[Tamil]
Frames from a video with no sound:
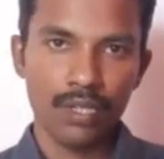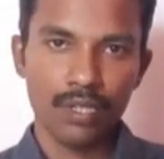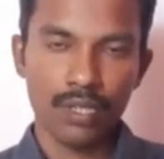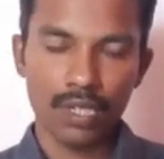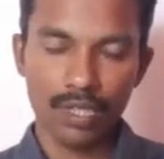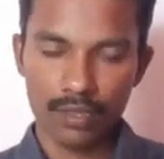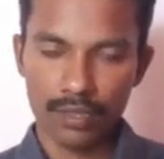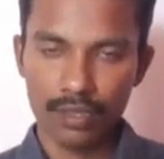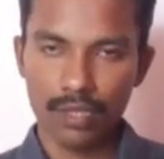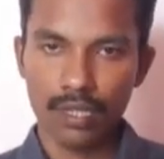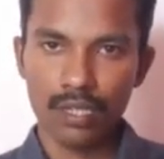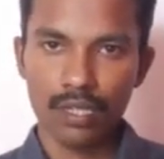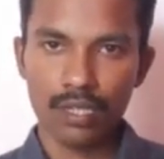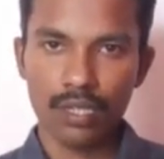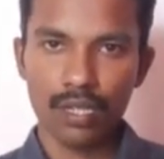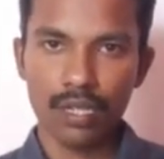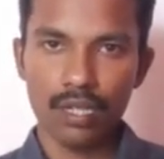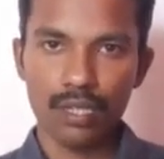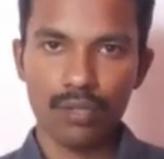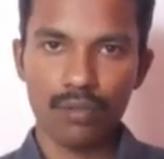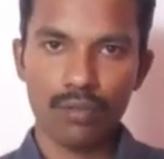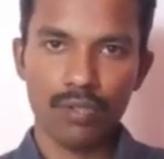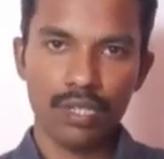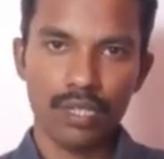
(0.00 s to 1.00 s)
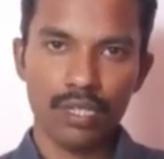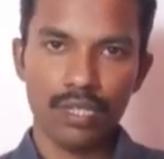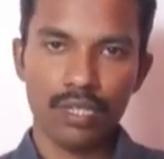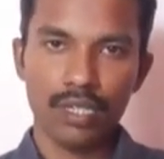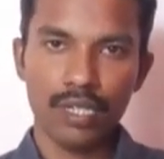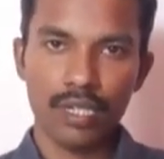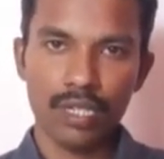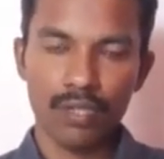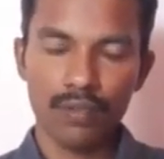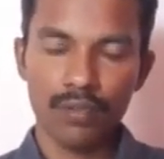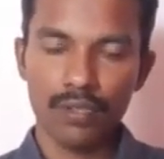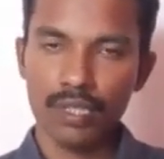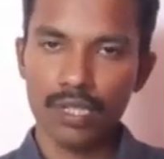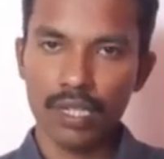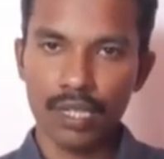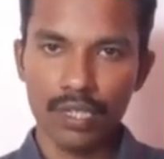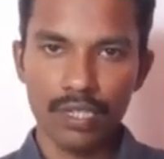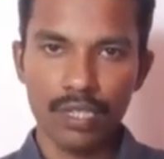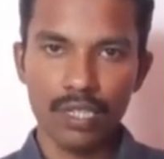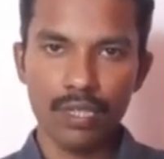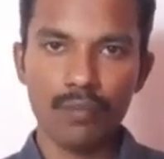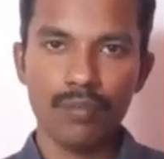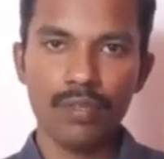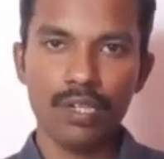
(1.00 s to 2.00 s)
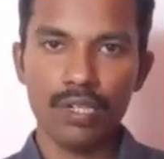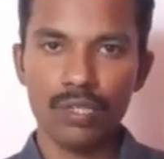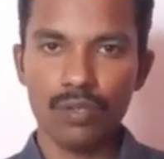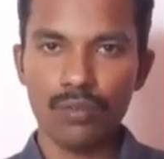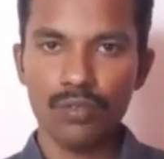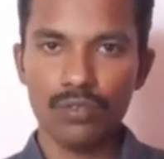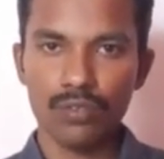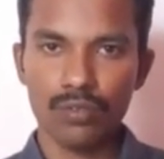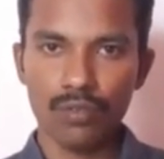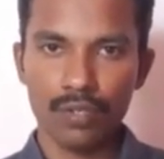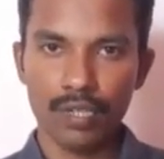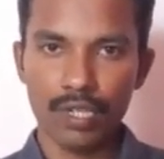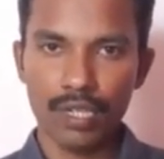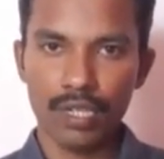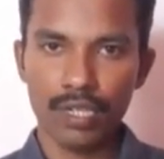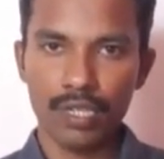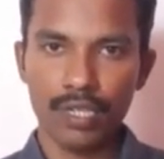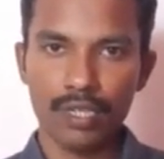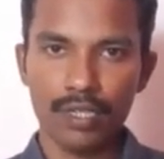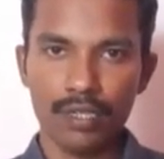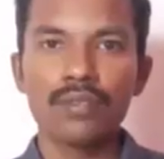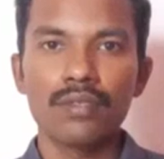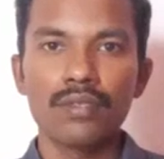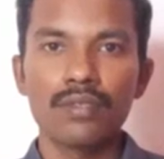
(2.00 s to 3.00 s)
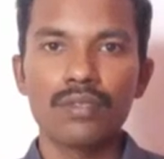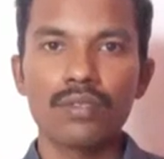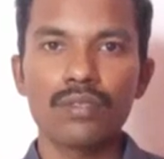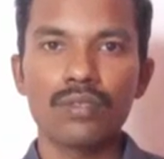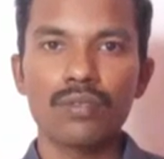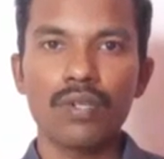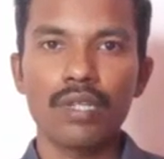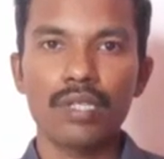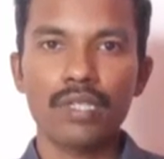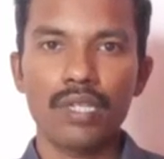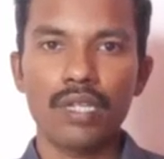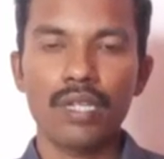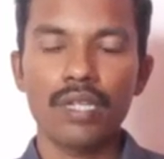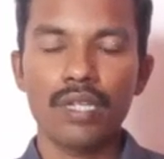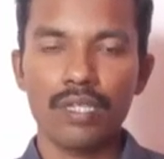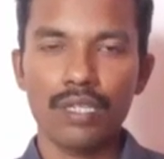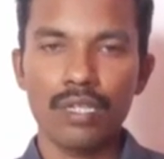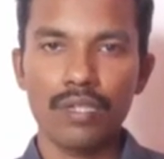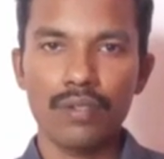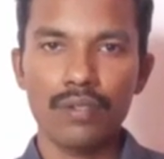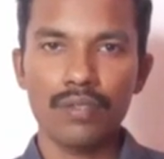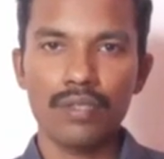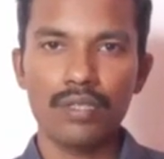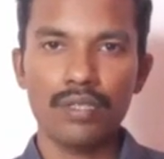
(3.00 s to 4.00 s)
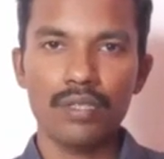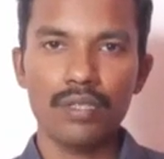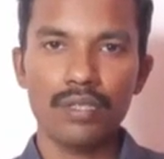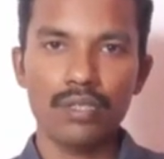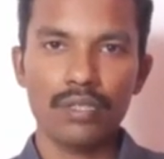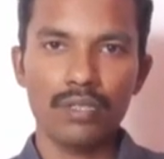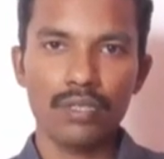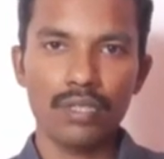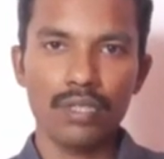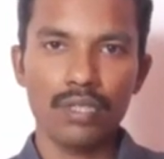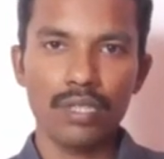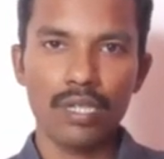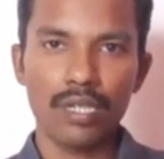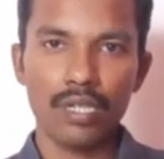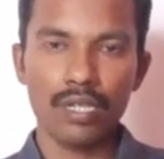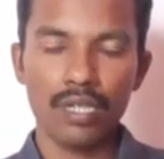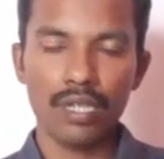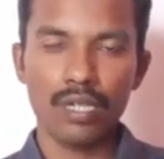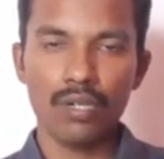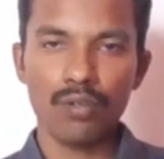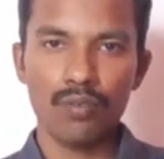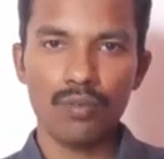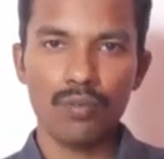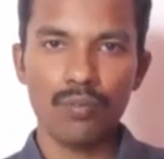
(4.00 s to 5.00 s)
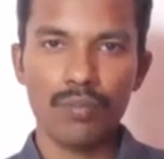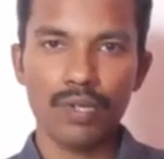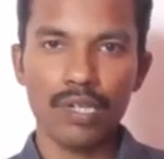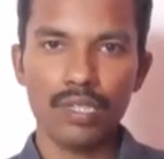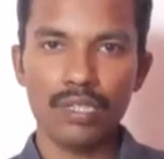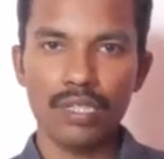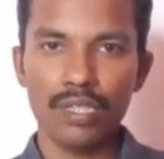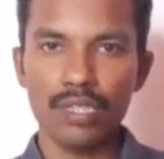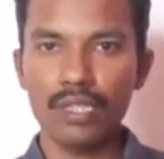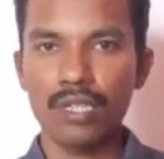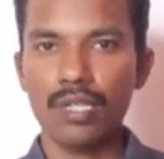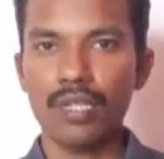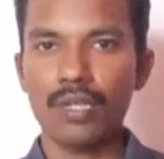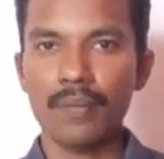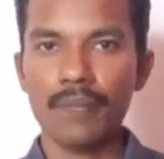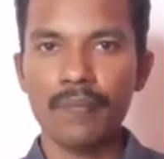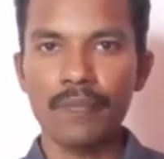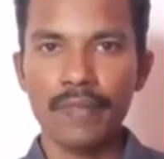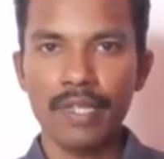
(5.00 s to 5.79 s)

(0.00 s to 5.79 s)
டெஸ்லா காரோடைய எடை வந்து அதிகமாக இருக்குன்னு சொல்கிறாங்க ஸோ அதனால தான் வந்து என்ன ஆகும்னு பார்த்தீங்கன்னா